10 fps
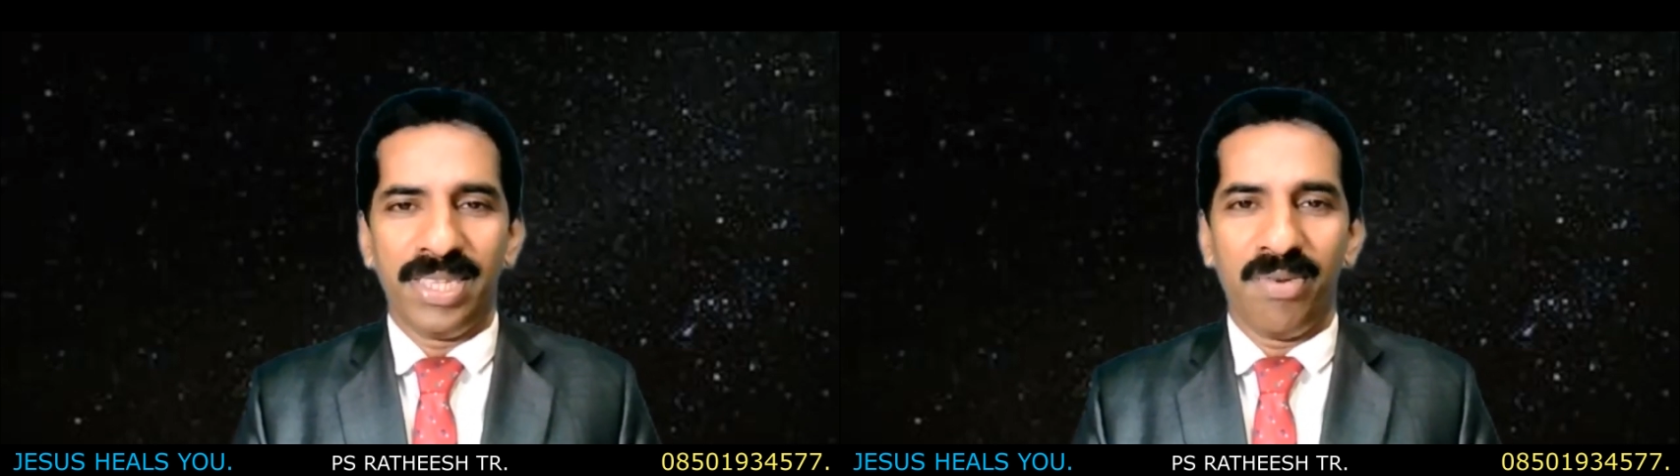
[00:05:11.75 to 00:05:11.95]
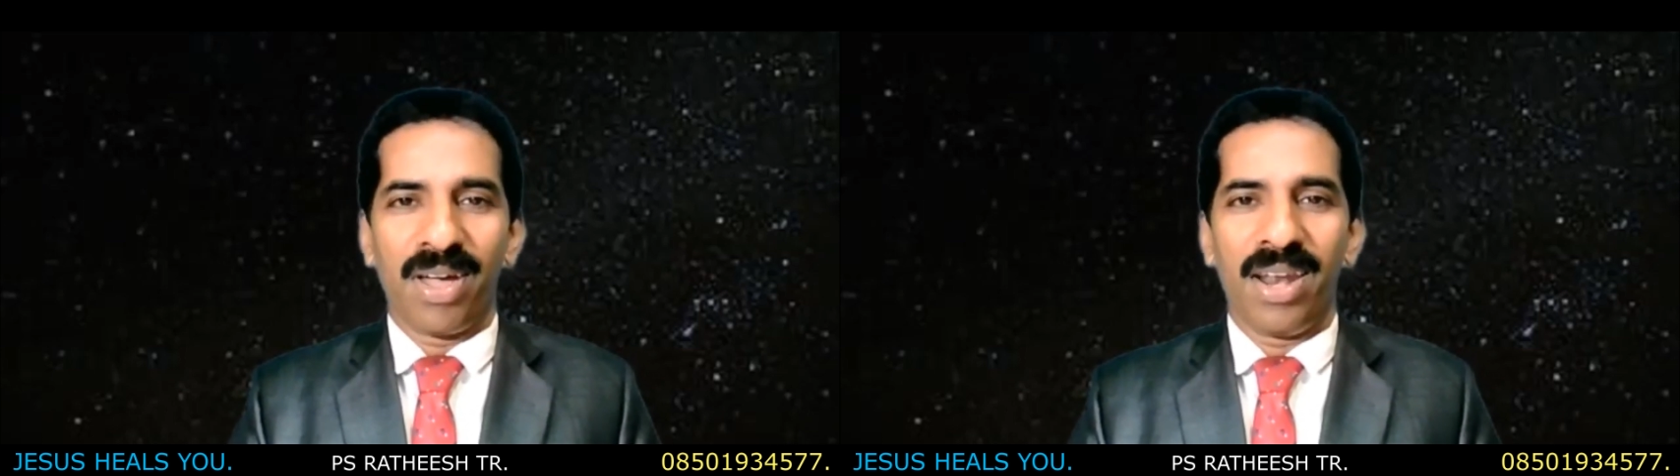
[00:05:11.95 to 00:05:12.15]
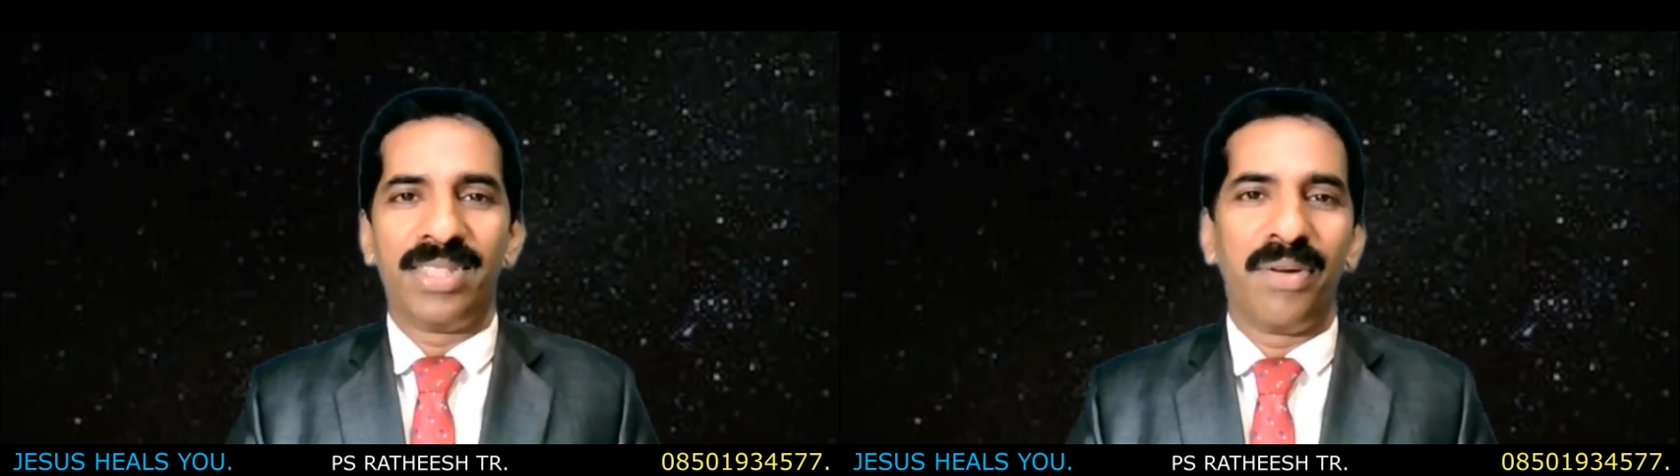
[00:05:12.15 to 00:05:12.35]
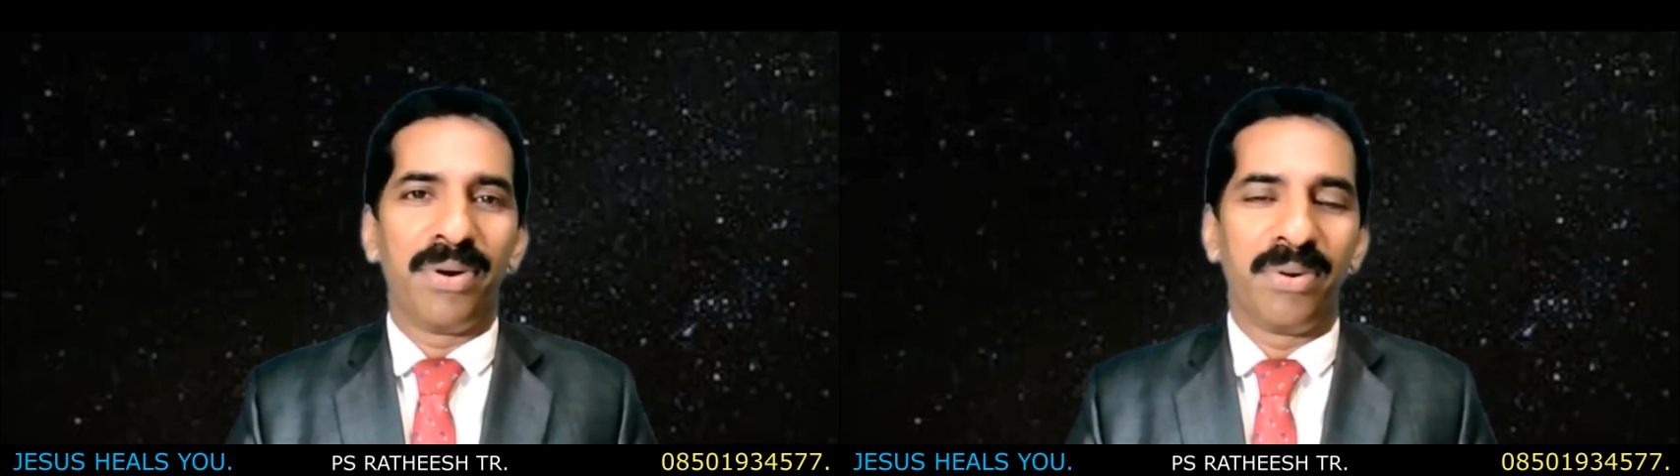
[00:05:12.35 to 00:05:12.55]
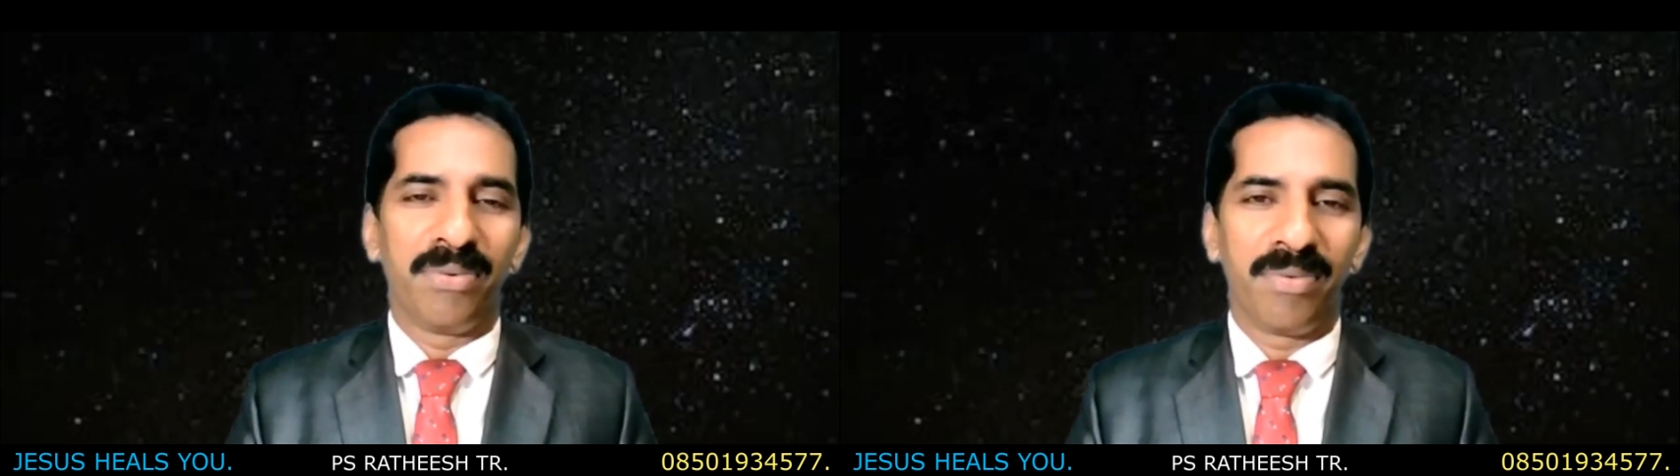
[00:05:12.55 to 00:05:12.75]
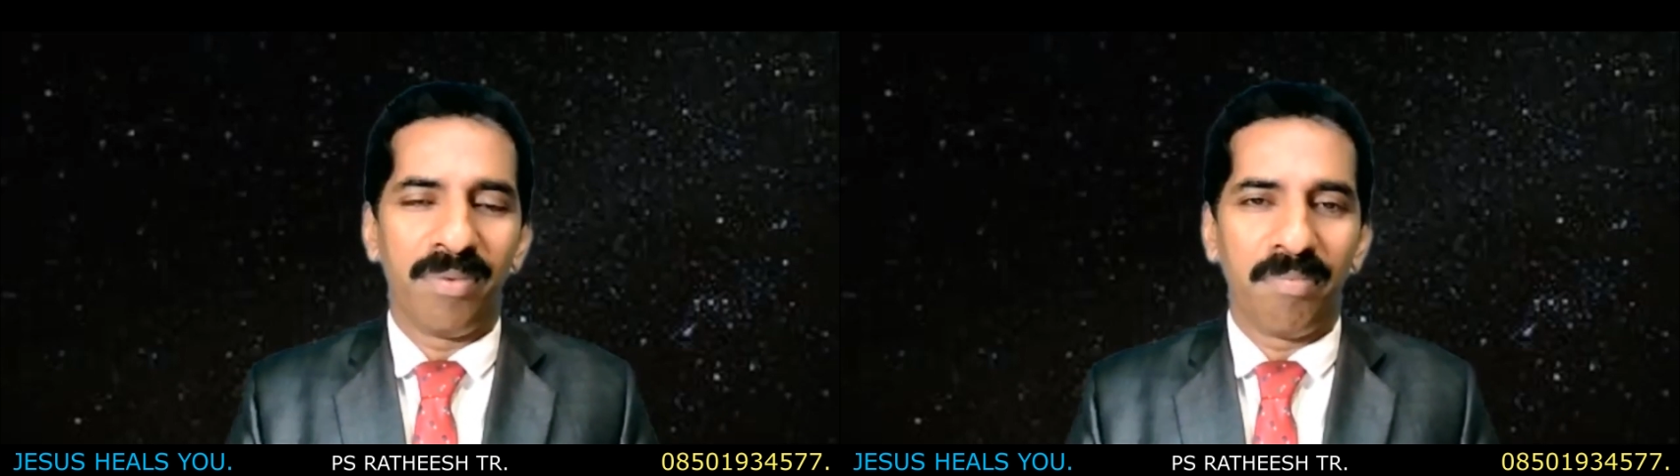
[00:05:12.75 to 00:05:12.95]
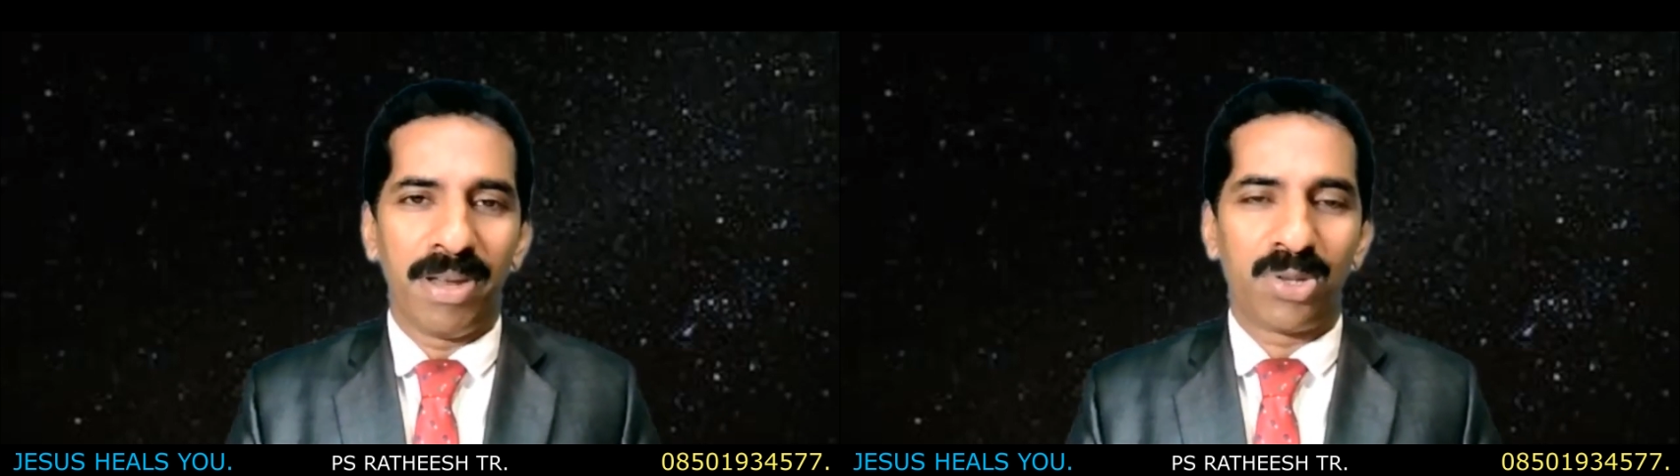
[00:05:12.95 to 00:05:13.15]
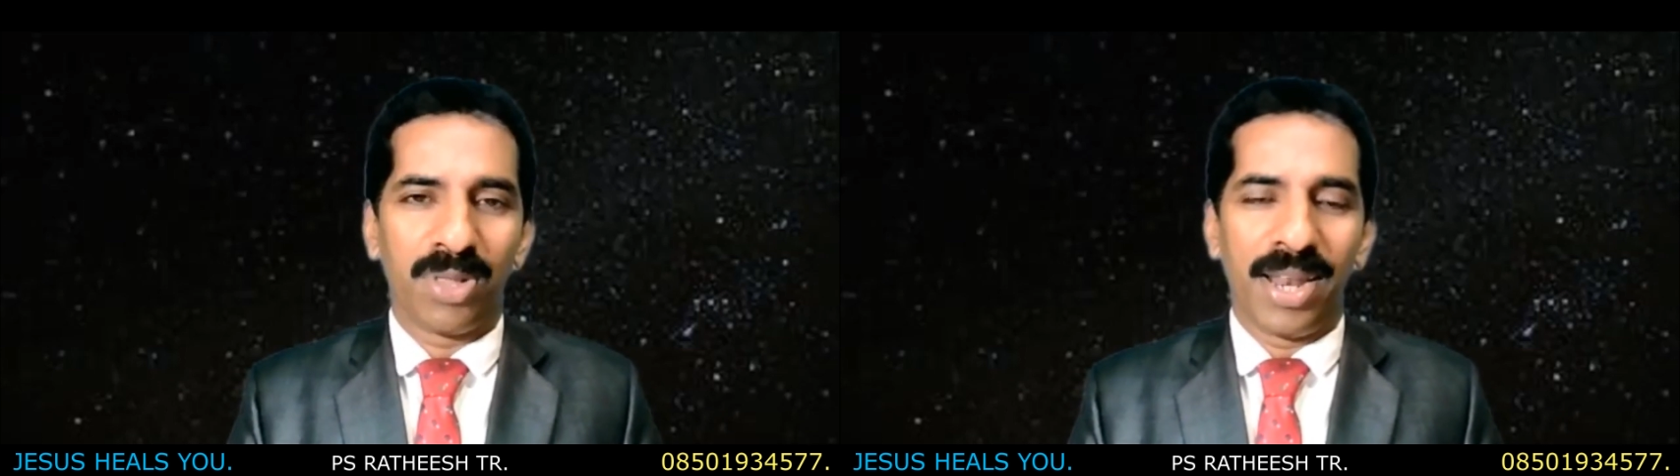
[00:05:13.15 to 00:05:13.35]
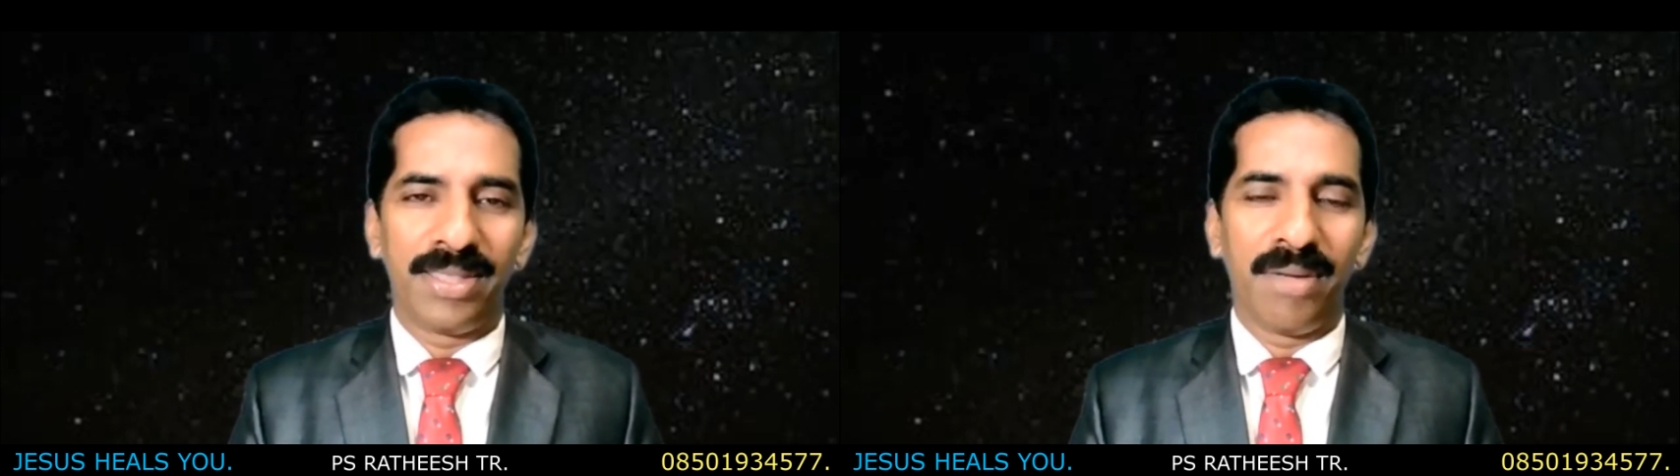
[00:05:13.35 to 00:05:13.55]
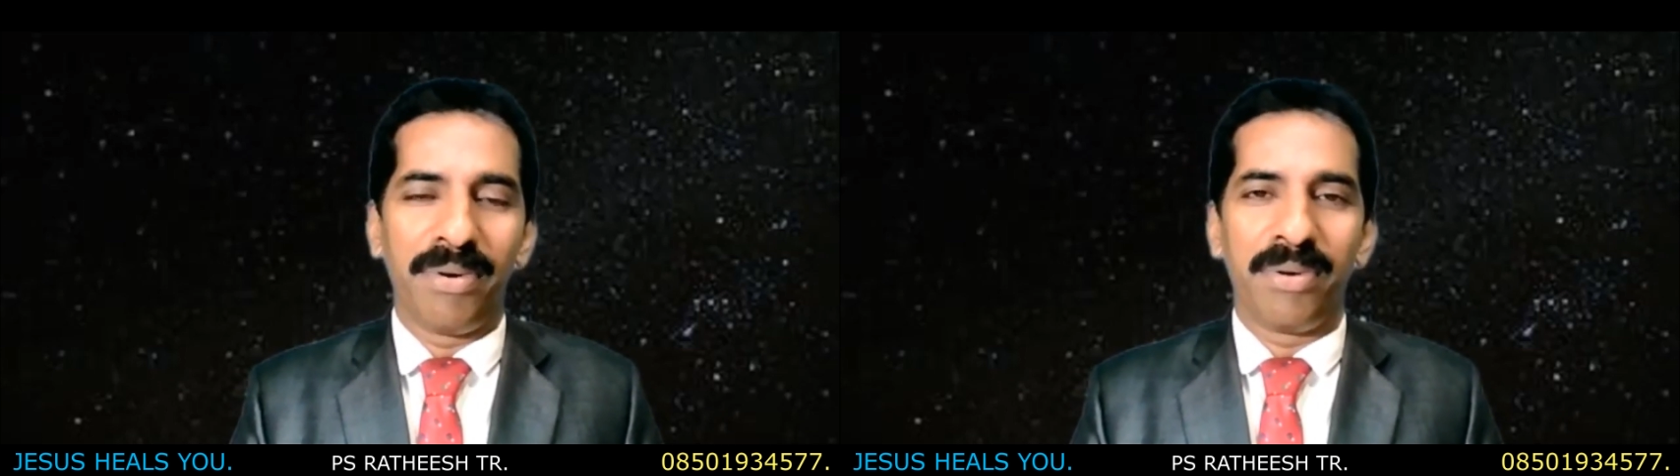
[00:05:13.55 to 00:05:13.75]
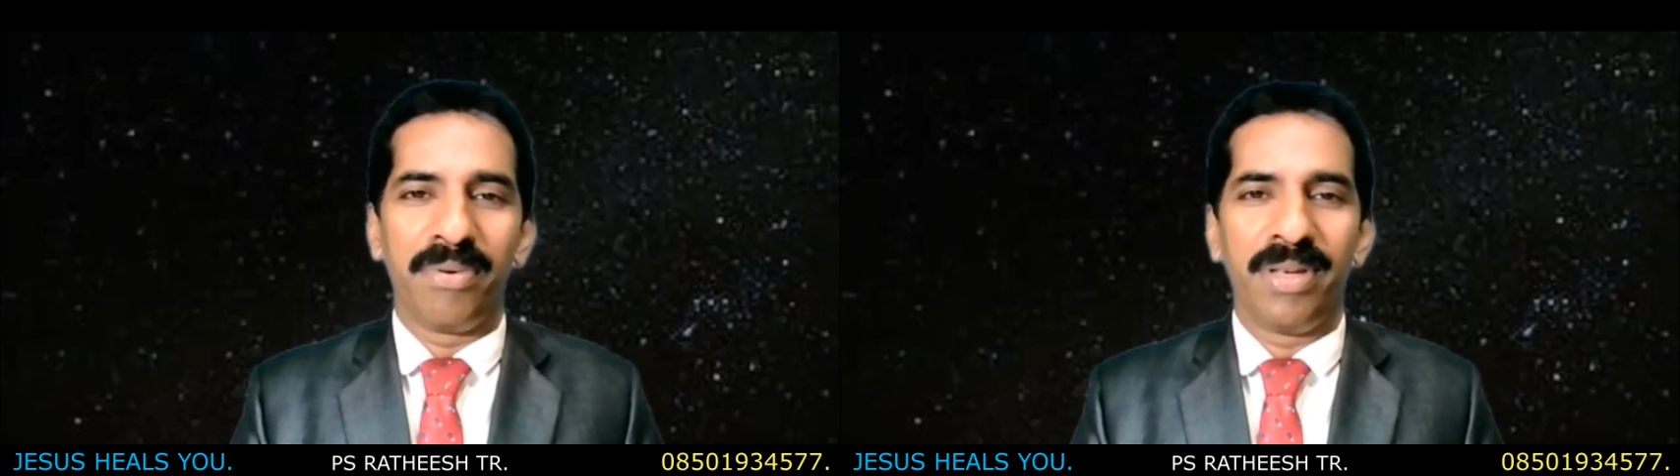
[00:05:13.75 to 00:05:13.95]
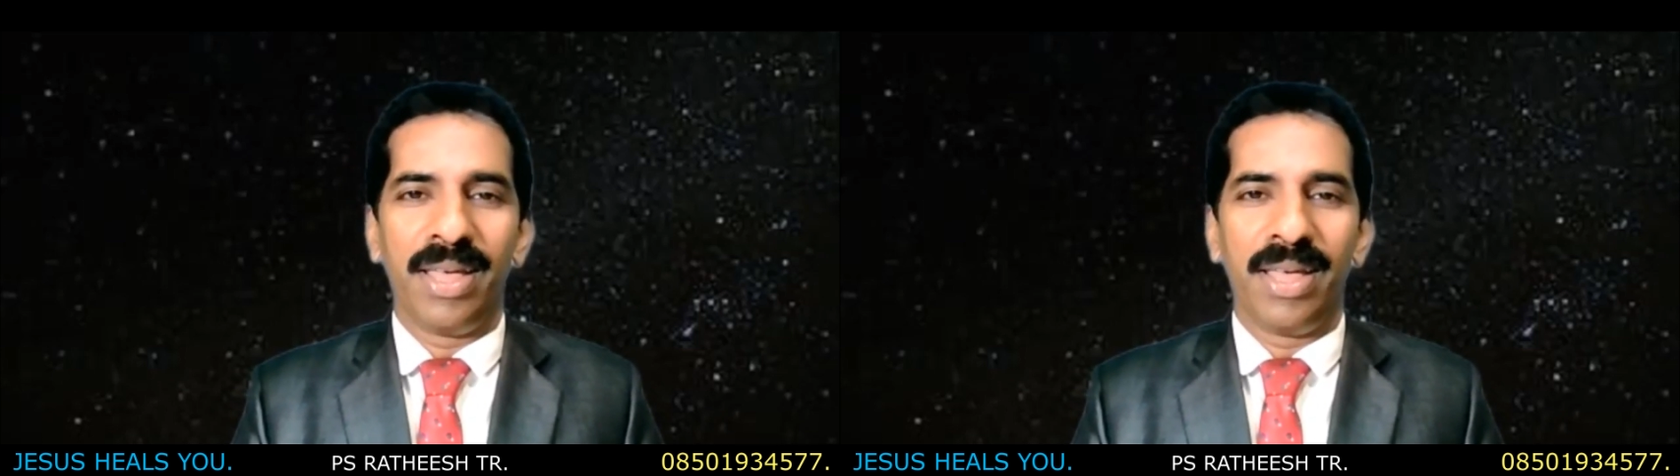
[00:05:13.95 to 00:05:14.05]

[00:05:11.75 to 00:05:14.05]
జీవగల దేవుడు పరిశోధన దేవుడు